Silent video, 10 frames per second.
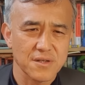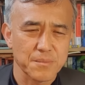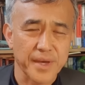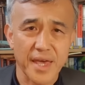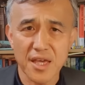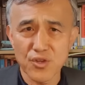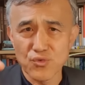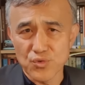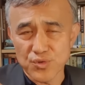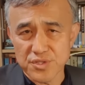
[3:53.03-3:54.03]
내
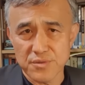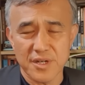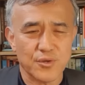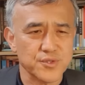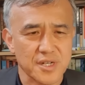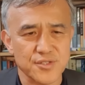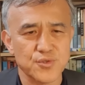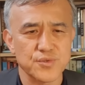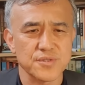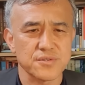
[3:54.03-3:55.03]
눈으로 찍어갖고 잘
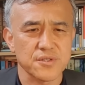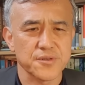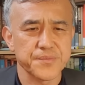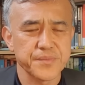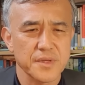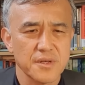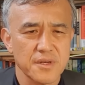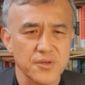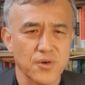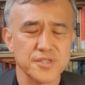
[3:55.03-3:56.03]
쓰고 있어요.
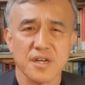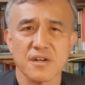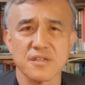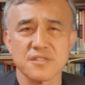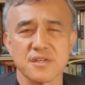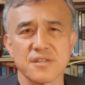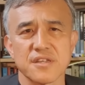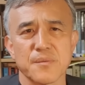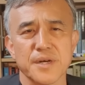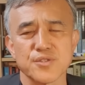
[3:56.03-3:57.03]
영어 잘하는
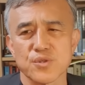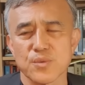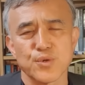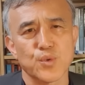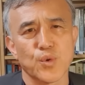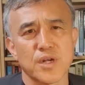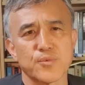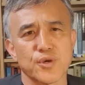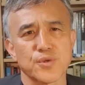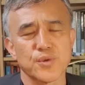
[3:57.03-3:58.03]
기자들이야 많죠. 뭐
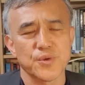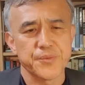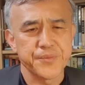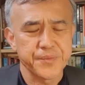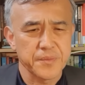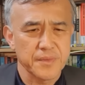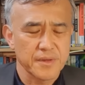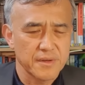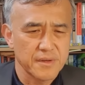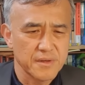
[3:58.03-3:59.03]
동아일보에도
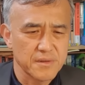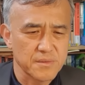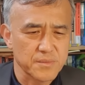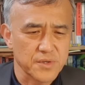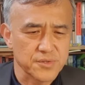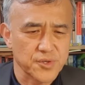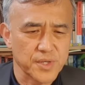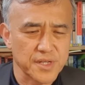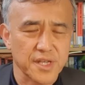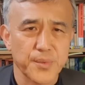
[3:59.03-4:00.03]
뭐
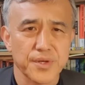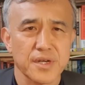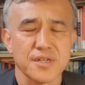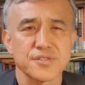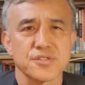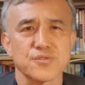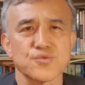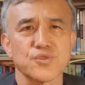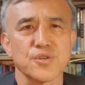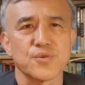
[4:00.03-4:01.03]
청와대 대변인 간 친구도